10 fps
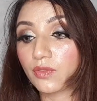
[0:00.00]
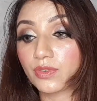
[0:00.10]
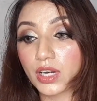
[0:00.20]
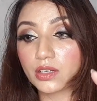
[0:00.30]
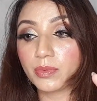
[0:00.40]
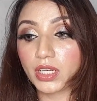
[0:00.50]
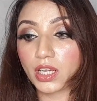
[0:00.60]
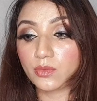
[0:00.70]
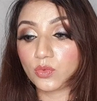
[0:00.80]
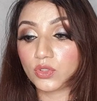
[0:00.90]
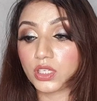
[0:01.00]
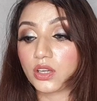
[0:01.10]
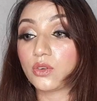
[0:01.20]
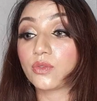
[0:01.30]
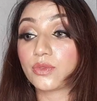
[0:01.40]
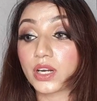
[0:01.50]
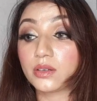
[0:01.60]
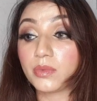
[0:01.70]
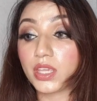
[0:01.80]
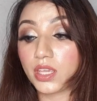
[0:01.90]
फ्रंट में नाइट मोड नहीं है और
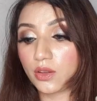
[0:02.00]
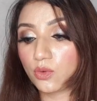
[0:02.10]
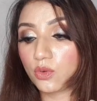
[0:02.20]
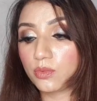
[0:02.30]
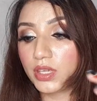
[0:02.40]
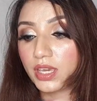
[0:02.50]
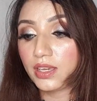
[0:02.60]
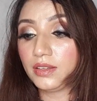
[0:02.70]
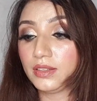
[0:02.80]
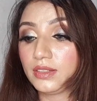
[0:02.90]
फ्रंट में एक और भी है